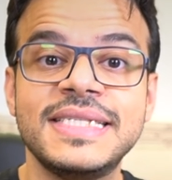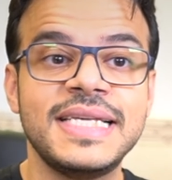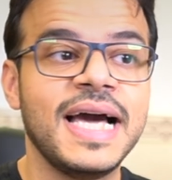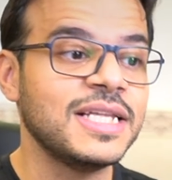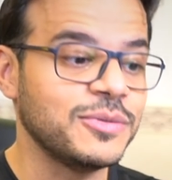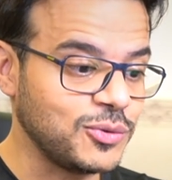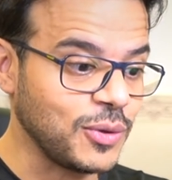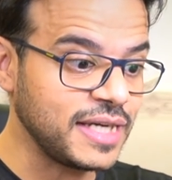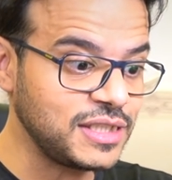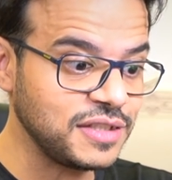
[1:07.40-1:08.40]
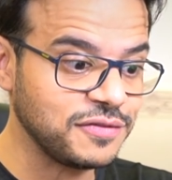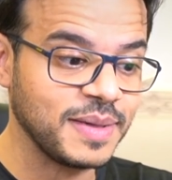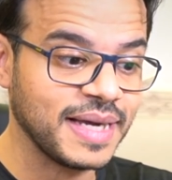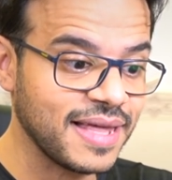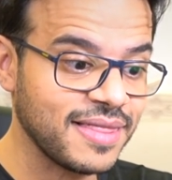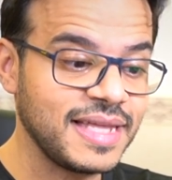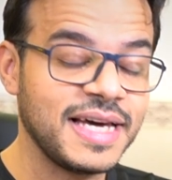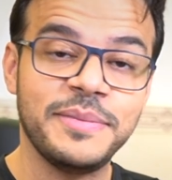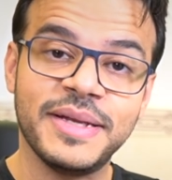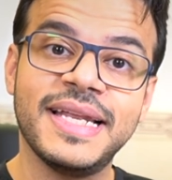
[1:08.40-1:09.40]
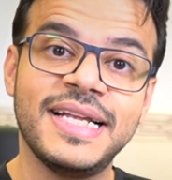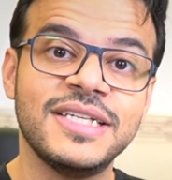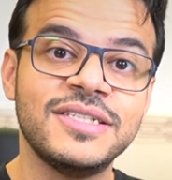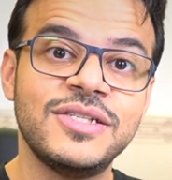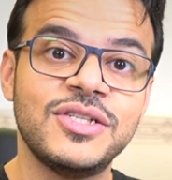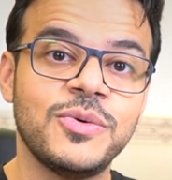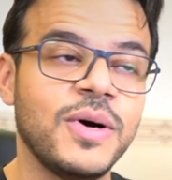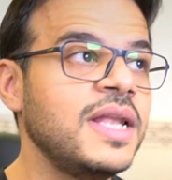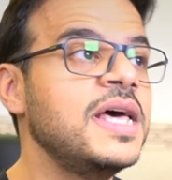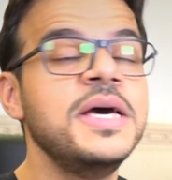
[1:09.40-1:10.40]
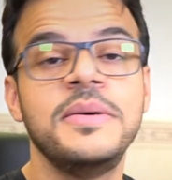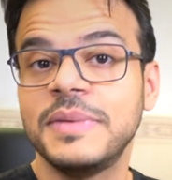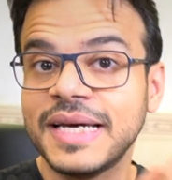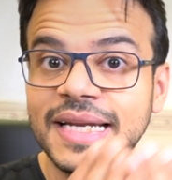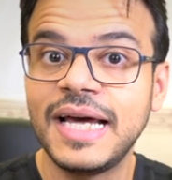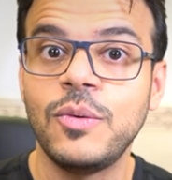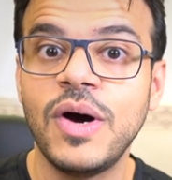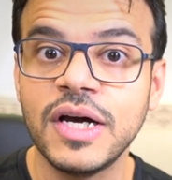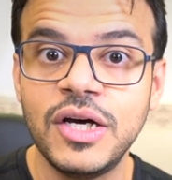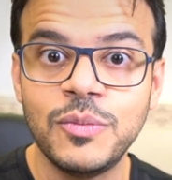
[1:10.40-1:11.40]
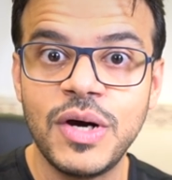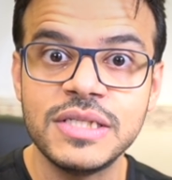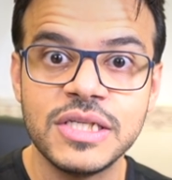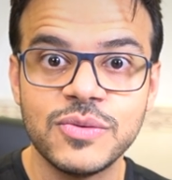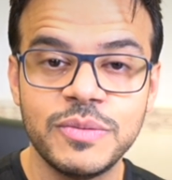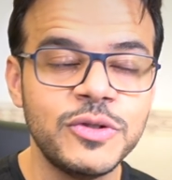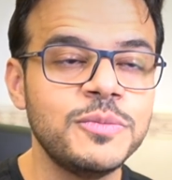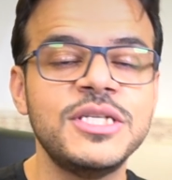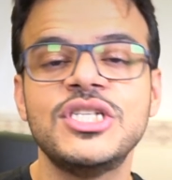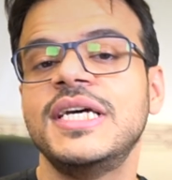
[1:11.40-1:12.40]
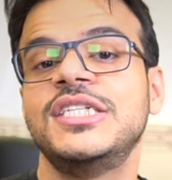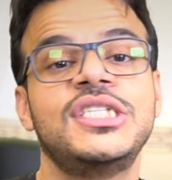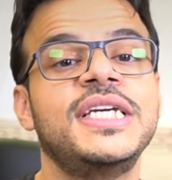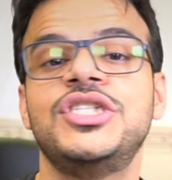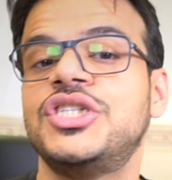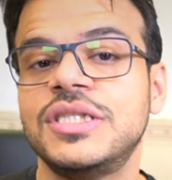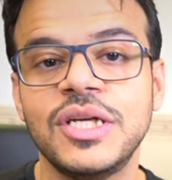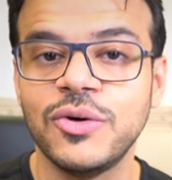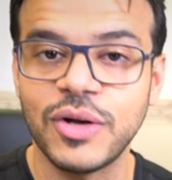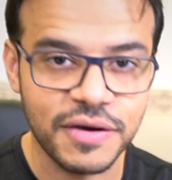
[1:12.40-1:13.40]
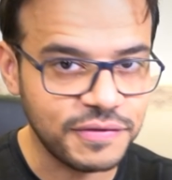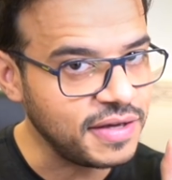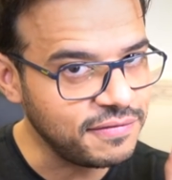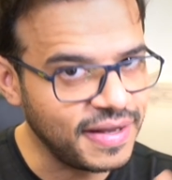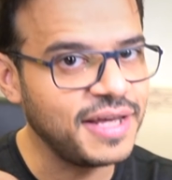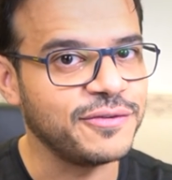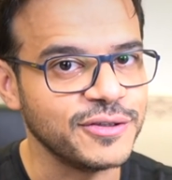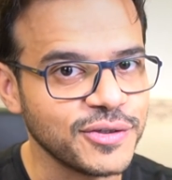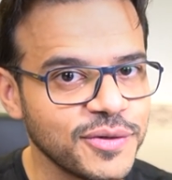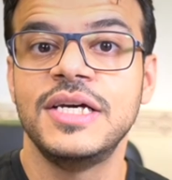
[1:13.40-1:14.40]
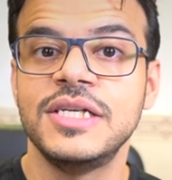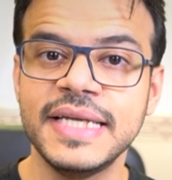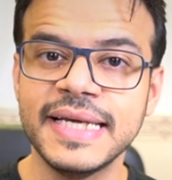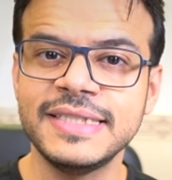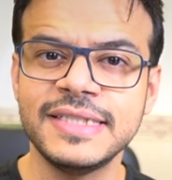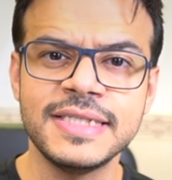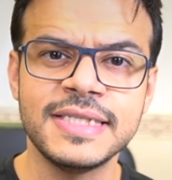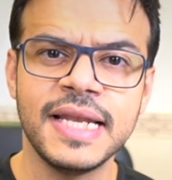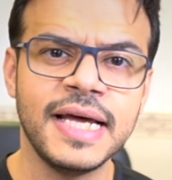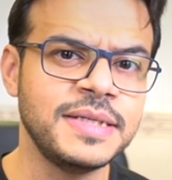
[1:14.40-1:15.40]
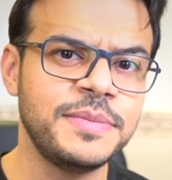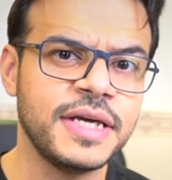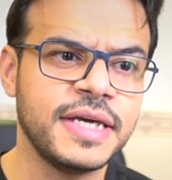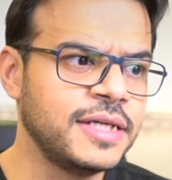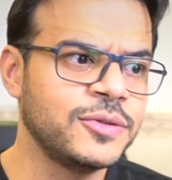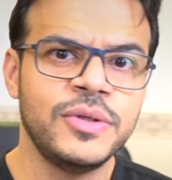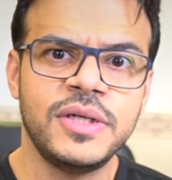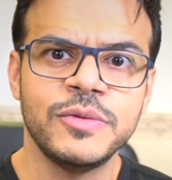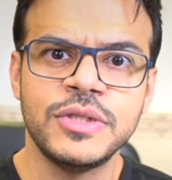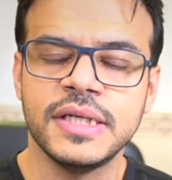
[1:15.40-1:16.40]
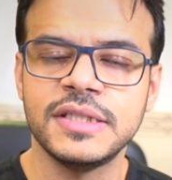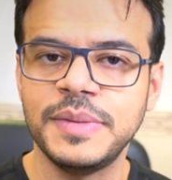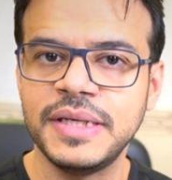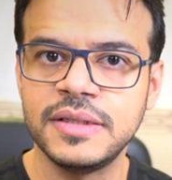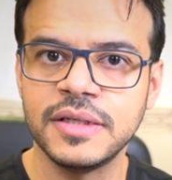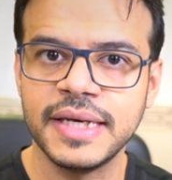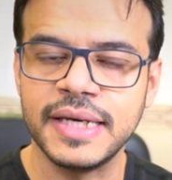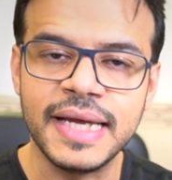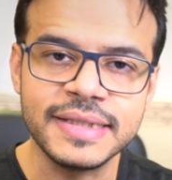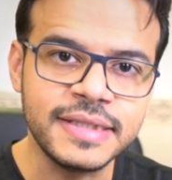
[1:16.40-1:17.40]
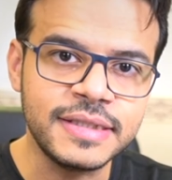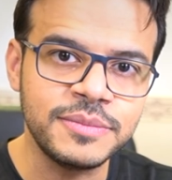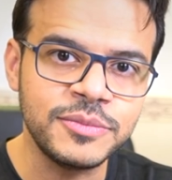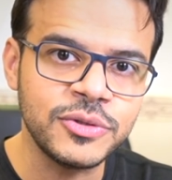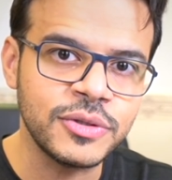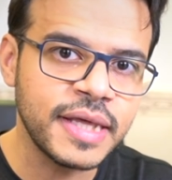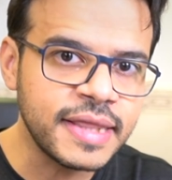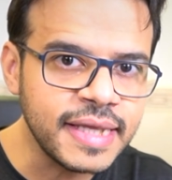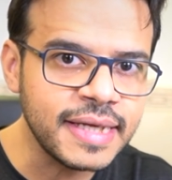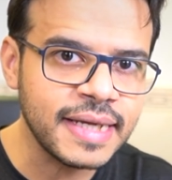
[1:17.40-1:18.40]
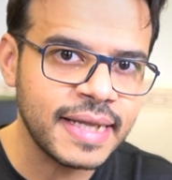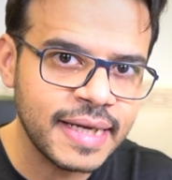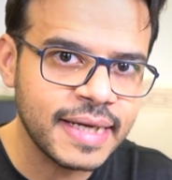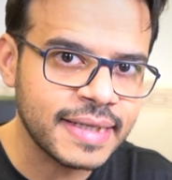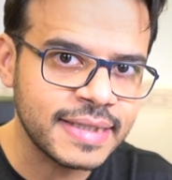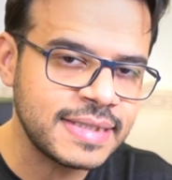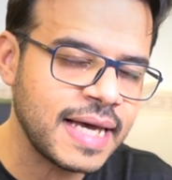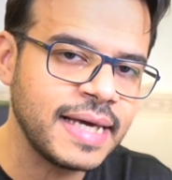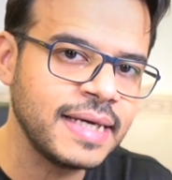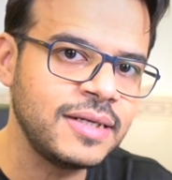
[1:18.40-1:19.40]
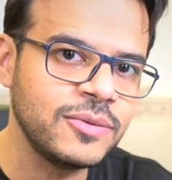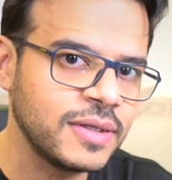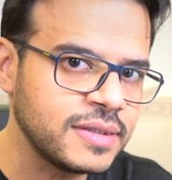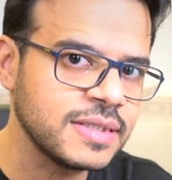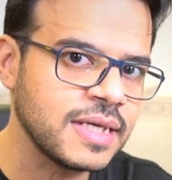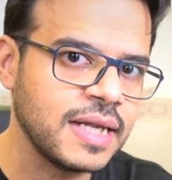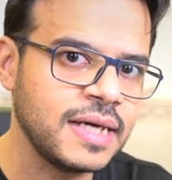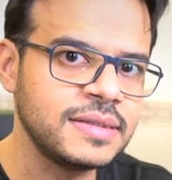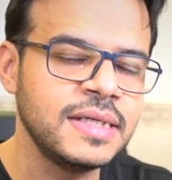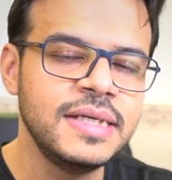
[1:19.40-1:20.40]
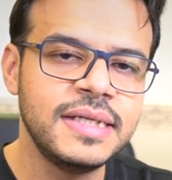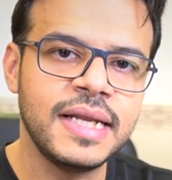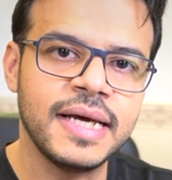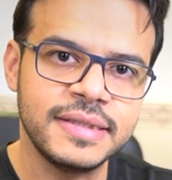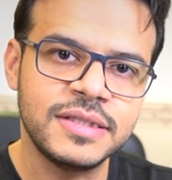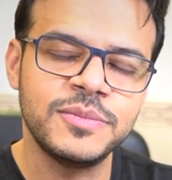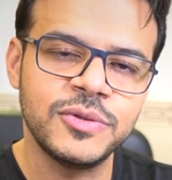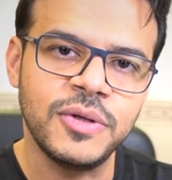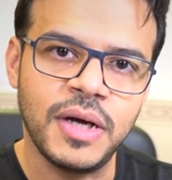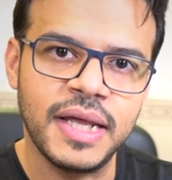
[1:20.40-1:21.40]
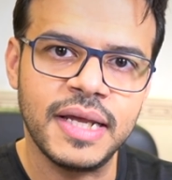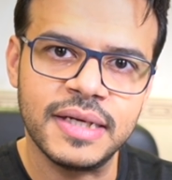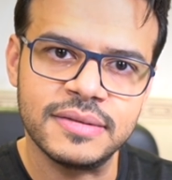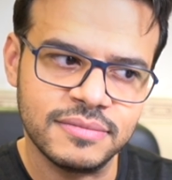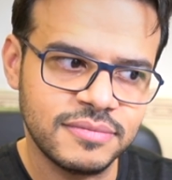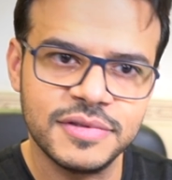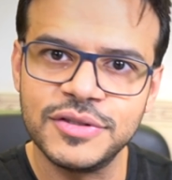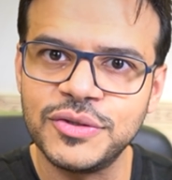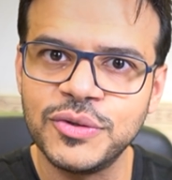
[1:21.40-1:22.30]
السعادة وانتم عايشين في مكان ثاني من خلال شاشة الجوال من خلال الواقع المعزز والمدمج شيء جدا خرافي فلا يفوتكم شركة اتصالات امريكية تقول للمستخدمين اوكي لا تعتمدوا كثير على الرسائل والاتصالات لا لا اعتمدوا على نقدر